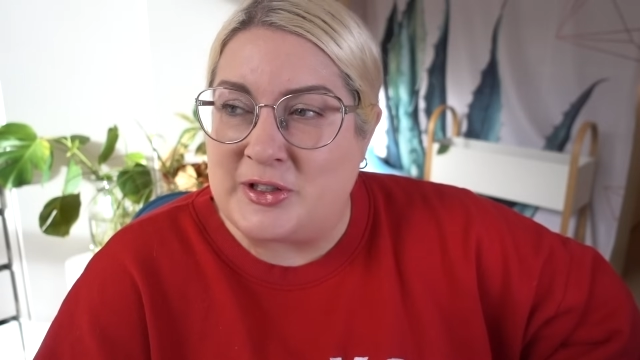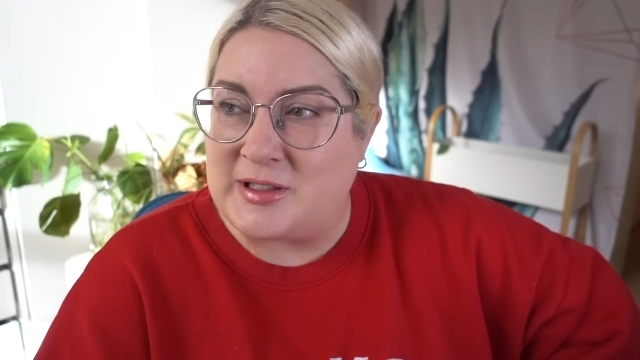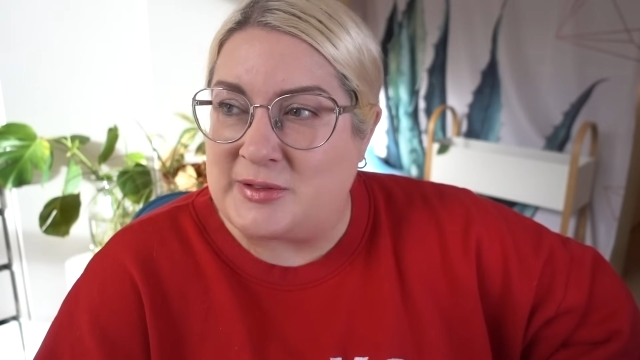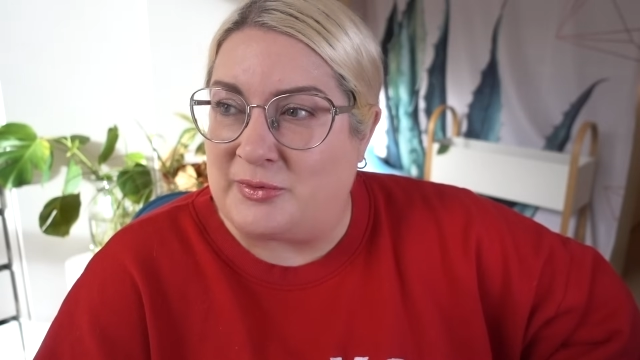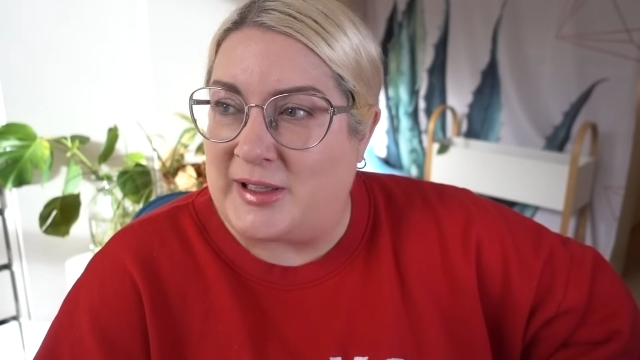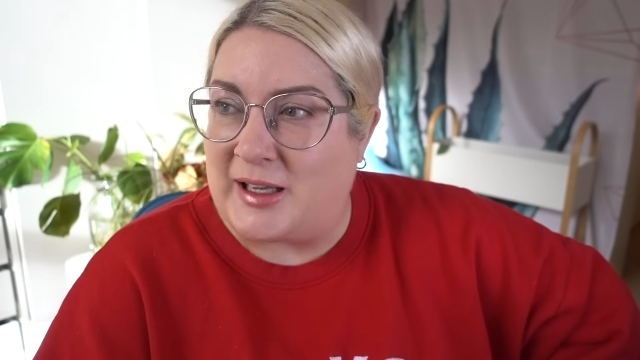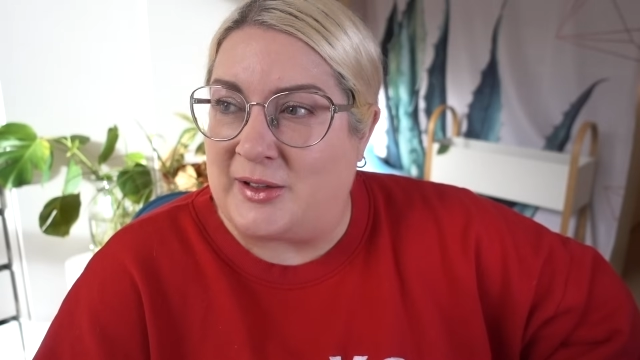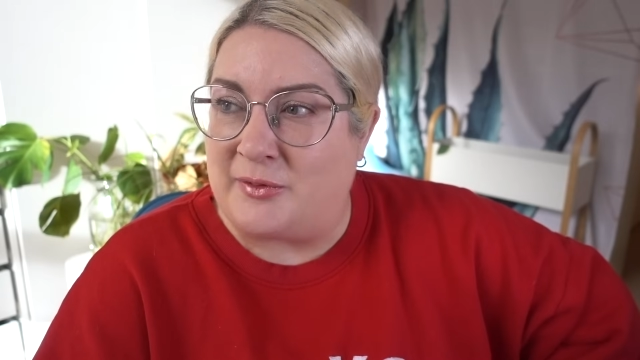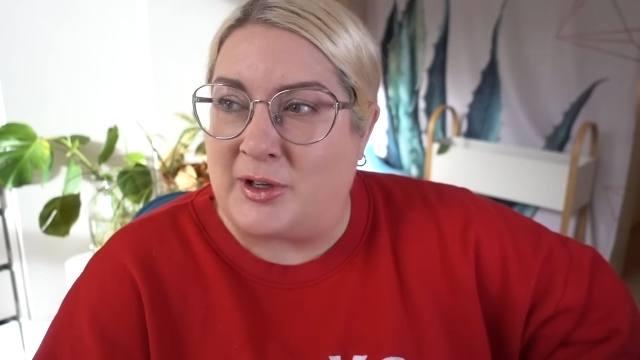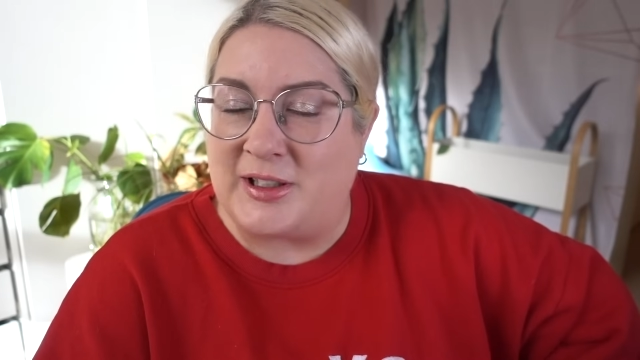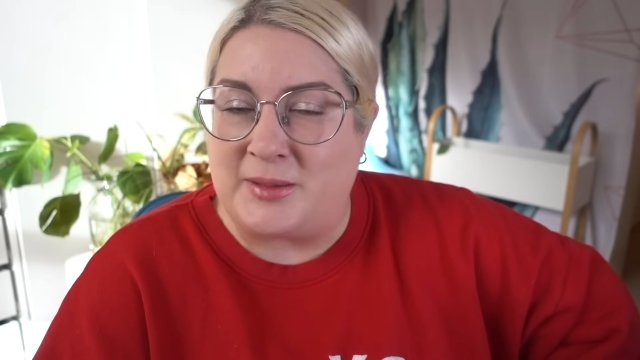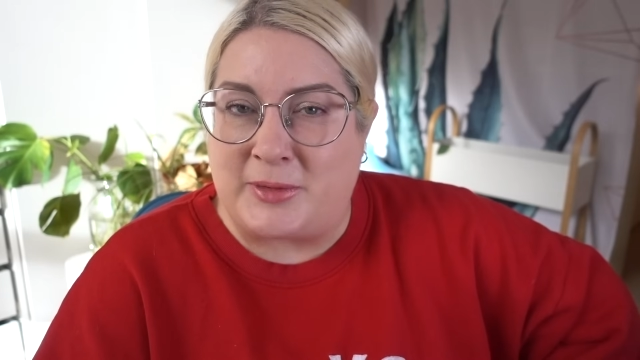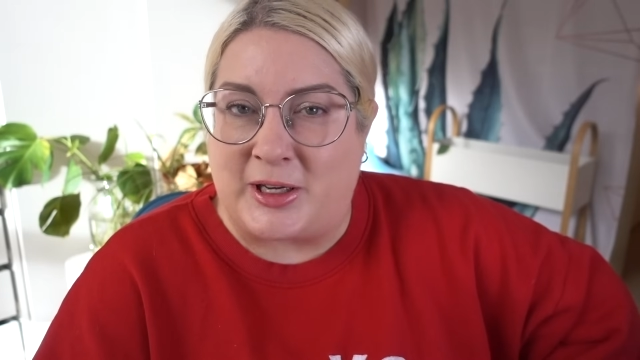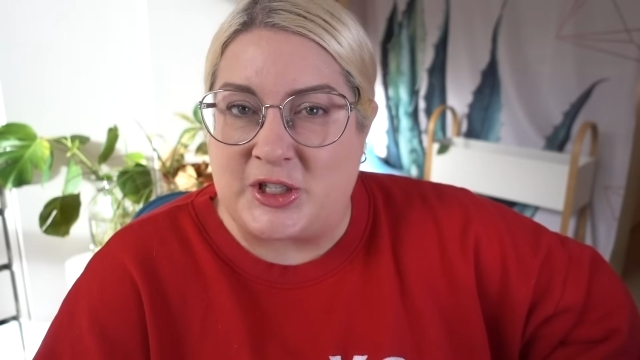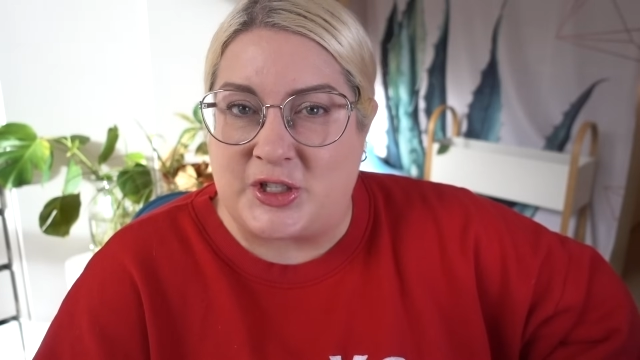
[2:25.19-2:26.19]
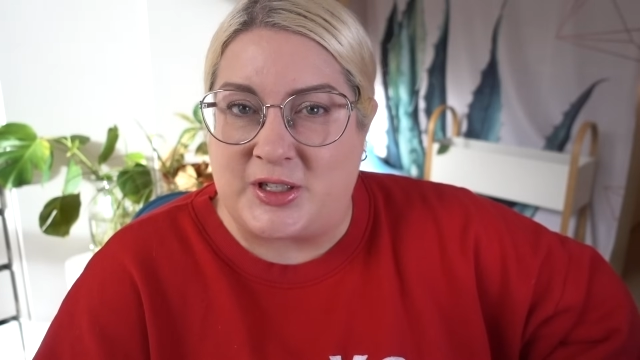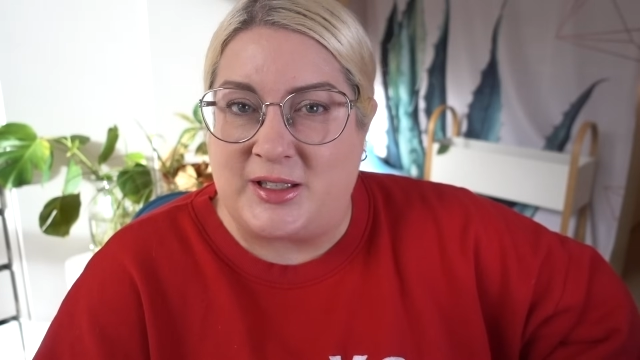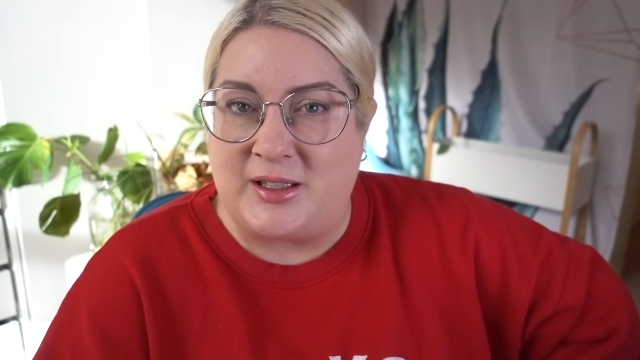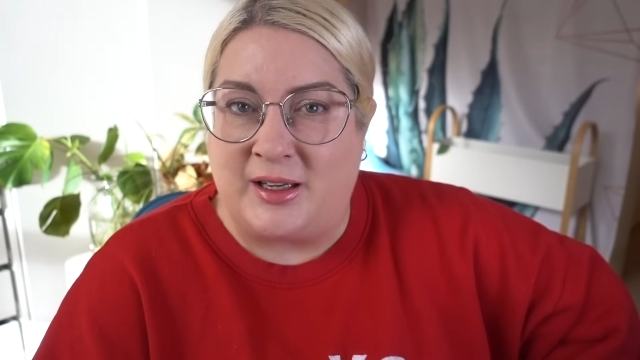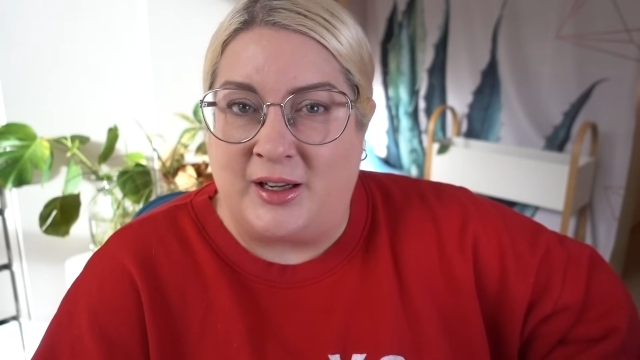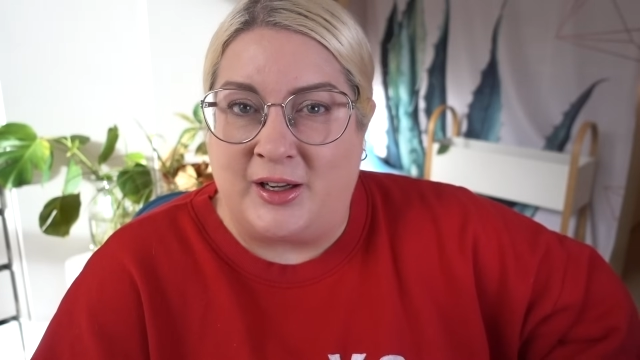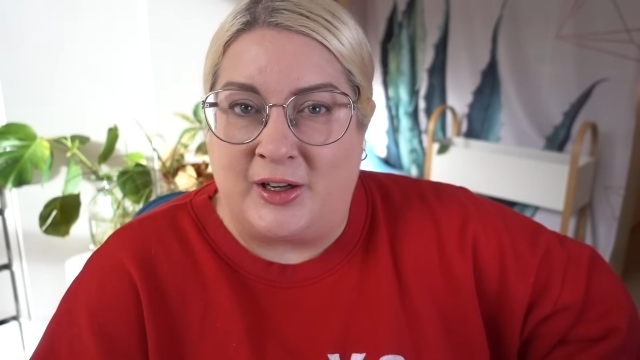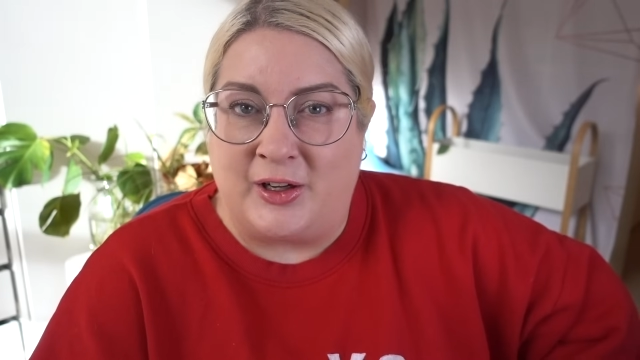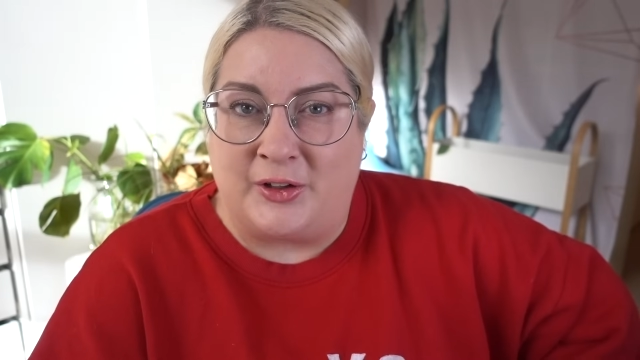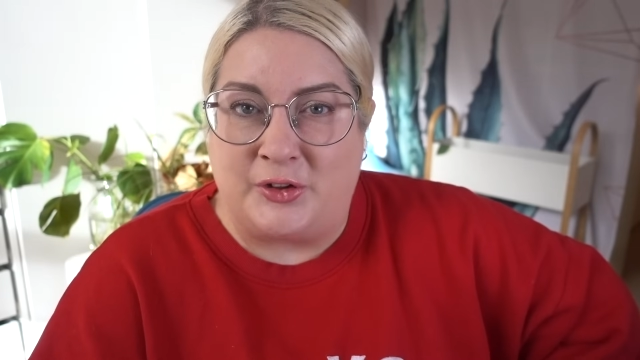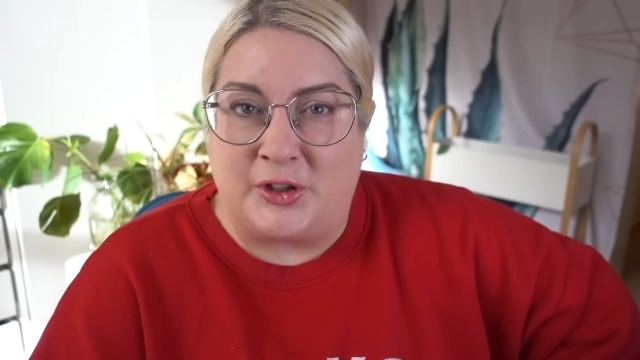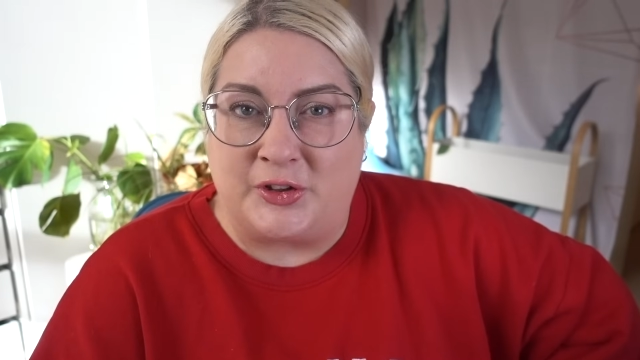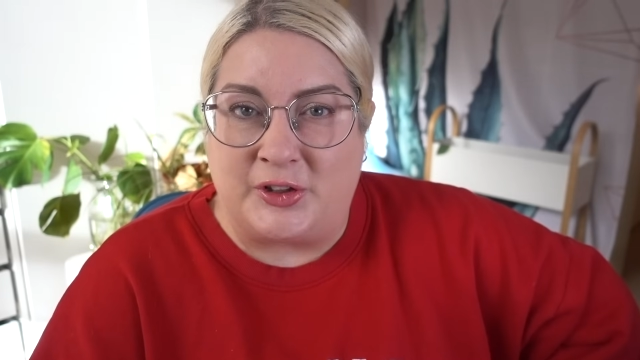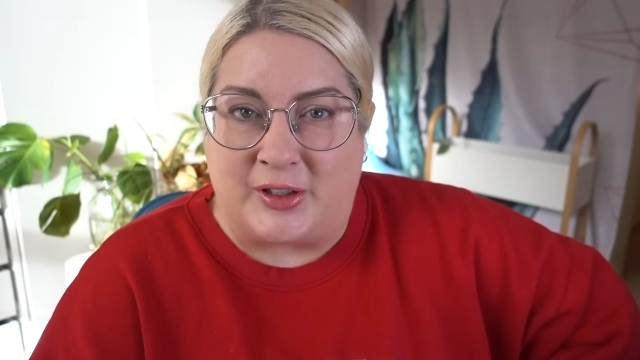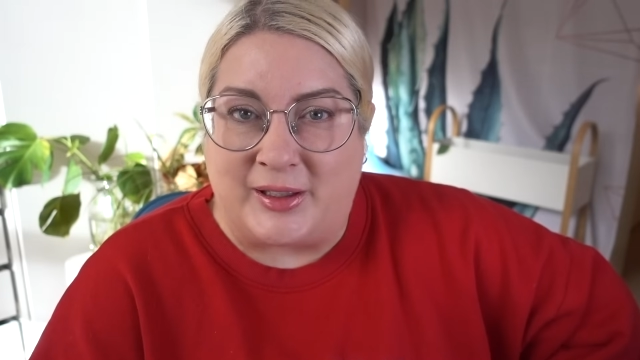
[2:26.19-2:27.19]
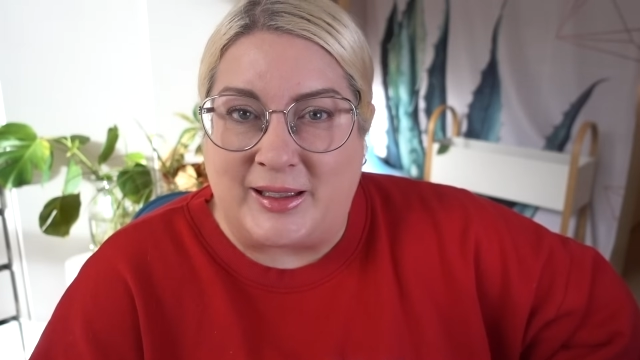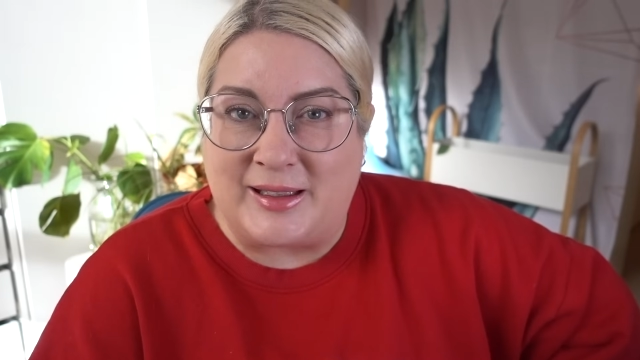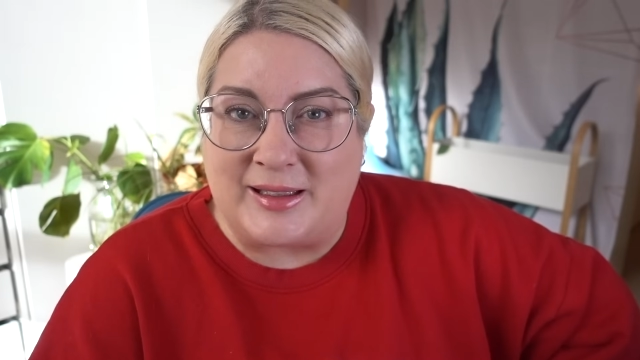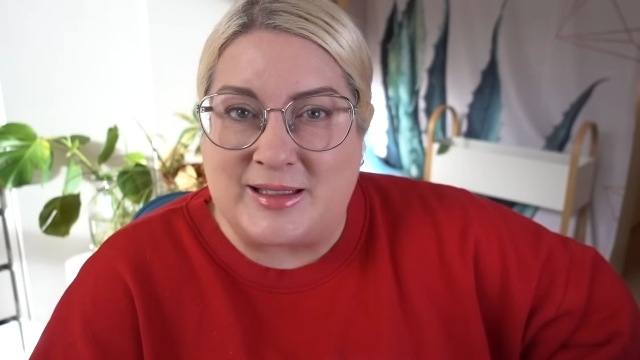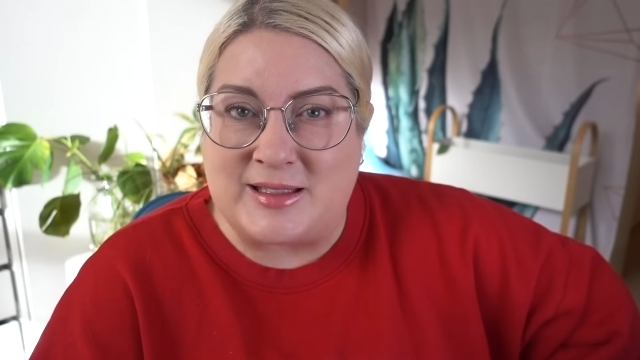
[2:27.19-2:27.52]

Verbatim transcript: Si vous voulez aller voir des marchés de Noël,